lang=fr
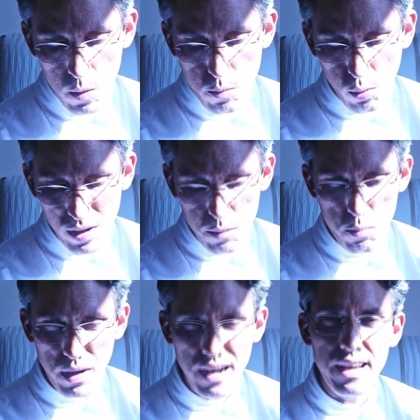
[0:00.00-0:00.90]
pour les
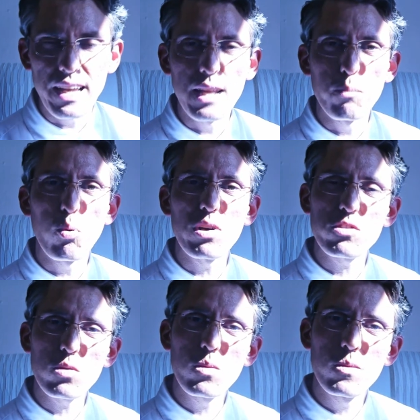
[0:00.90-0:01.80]
pains et les
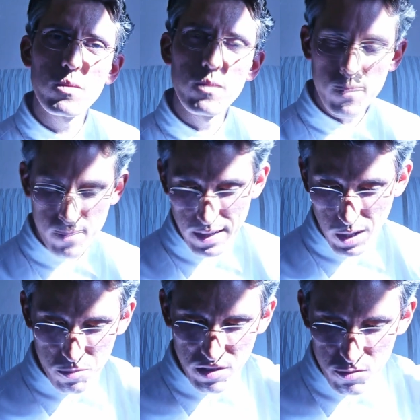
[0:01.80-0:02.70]
poissons.
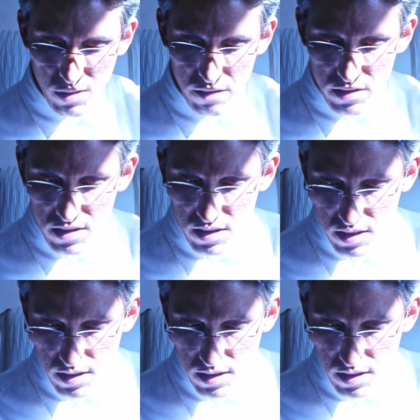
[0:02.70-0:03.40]
Comme Jésus l'avait dit,